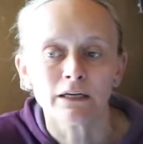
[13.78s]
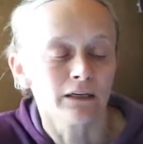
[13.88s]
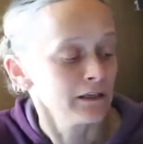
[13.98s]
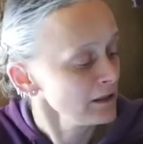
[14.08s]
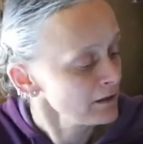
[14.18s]

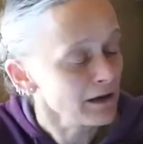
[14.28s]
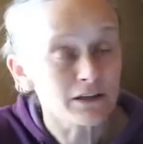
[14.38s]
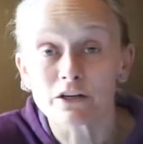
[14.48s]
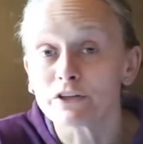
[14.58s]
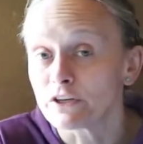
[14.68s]
I
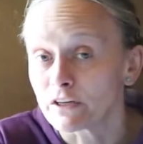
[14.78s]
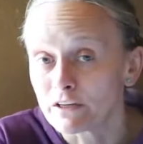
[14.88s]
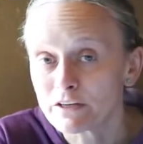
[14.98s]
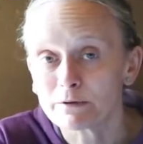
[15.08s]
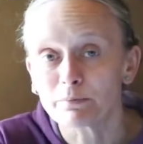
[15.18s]
jeżeli
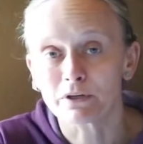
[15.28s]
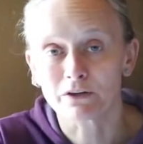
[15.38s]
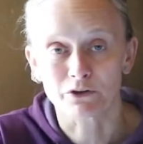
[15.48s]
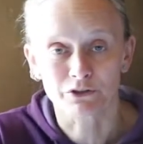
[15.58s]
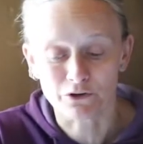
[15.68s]
sięgniecie po
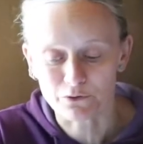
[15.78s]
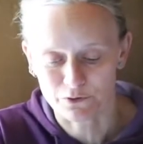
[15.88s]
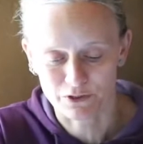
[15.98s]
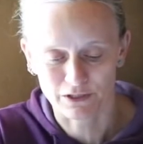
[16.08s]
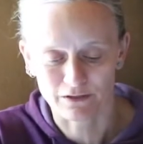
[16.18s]
jego
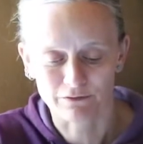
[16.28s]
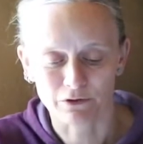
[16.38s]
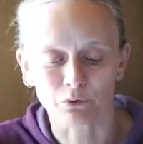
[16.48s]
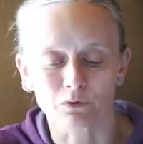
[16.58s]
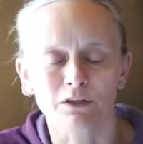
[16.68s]
książki, w
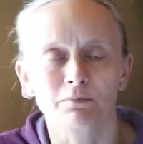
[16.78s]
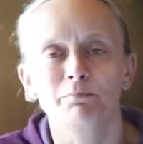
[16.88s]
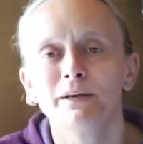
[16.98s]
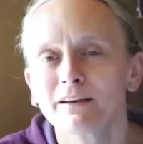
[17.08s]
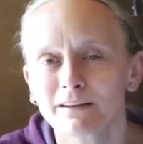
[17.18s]
których
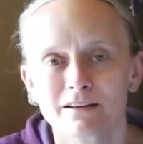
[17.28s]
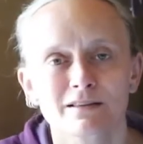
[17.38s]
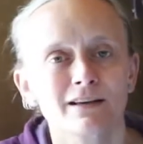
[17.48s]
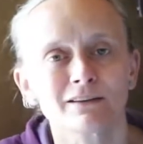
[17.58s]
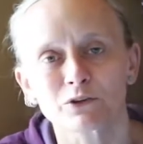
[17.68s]
pięknie
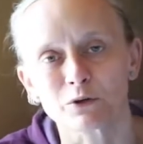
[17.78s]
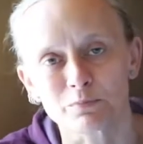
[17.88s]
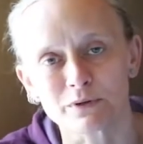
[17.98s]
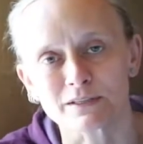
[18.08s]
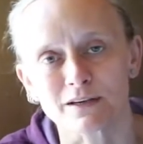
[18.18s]
Sanok
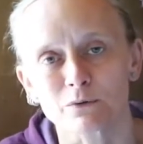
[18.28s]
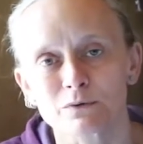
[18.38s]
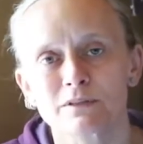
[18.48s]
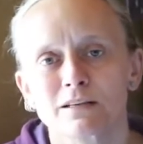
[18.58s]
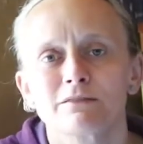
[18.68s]
opisał,
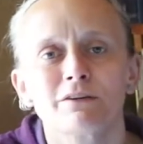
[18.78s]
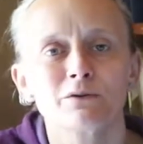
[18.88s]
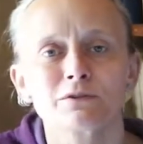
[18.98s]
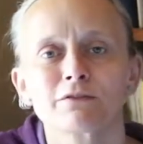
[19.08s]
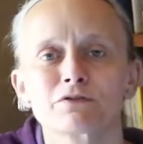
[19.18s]

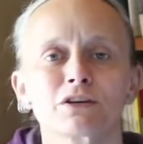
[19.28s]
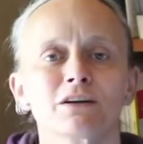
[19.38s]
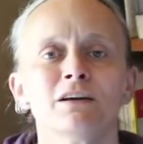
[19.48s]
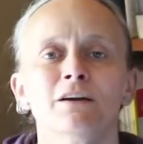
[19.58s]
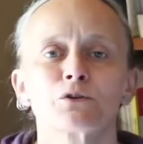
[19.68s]
nazywając zawsze
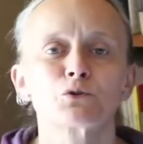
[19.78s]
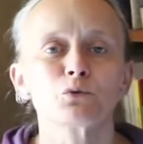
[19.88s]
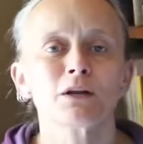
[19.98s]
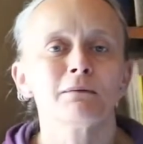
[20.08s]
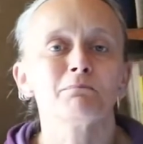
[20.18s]

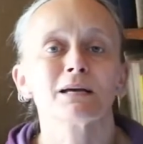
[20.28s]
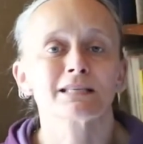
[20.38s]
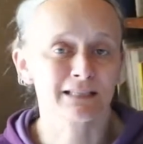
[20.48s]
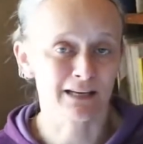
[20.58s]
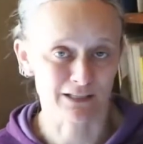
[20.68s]
czule
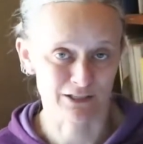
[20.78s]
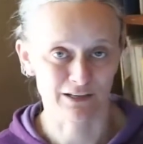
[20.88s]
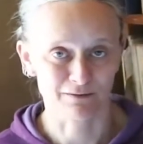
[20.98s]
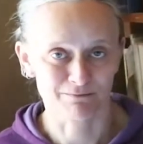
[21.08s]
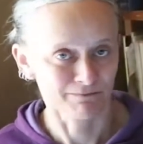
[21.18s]

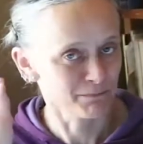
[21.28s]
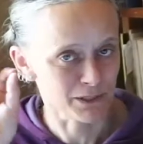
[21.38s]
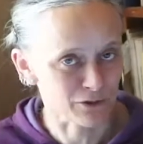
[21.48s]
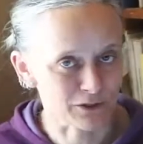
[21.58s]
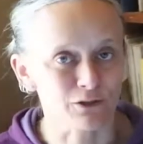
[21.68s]
miasteczkiem,
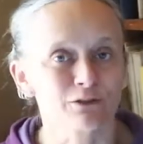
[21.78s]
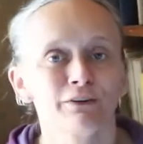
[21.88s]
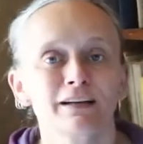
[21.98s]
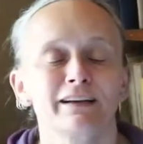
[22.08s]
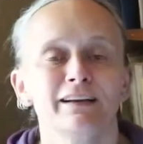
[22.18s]
pisząc to z
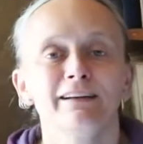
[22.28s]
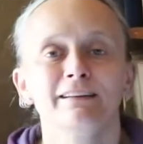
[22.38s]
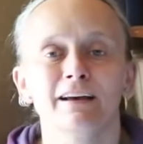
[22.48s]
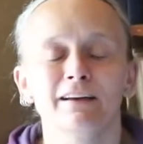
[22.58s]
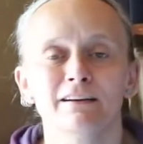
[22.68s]
wielkiej
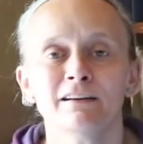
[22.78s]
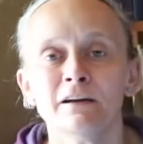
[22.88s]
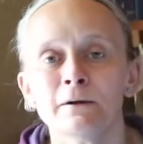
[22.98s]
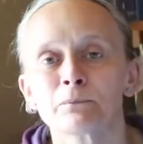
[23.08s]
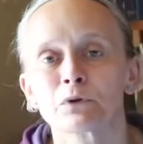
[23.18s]
litery,
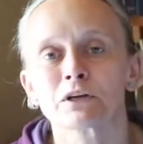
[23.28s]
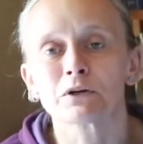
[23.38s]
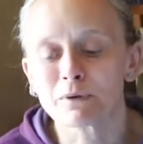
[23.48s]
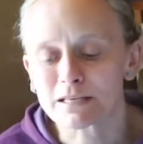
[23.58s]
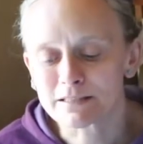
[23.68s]
to jego
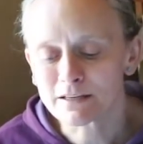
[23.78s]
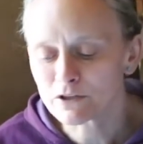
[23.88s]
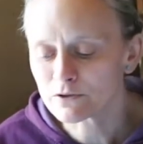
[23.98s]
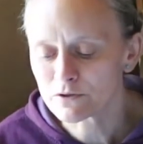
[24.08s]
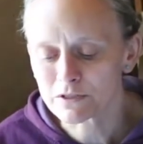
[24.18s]

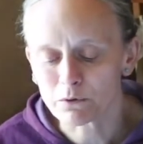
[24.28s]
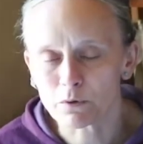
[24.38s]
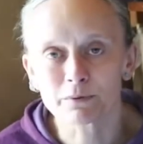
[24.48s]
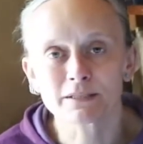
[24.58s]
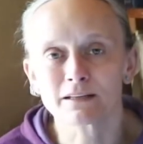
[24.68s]
miasteczko zostało
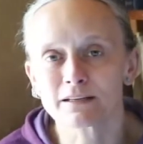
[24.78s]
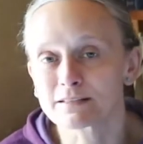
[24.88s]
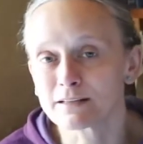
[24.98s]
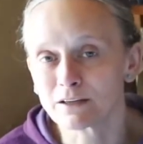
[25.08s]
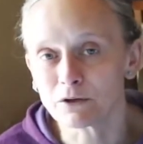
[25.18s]
opisane
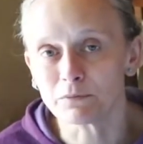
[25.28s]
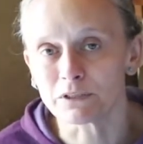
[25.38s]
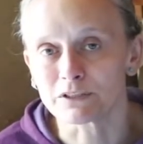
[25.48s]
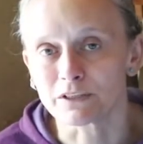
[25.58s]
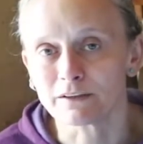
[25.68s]

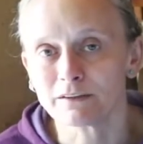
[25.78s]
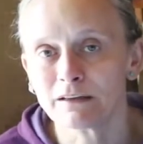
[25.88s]
znakomicie.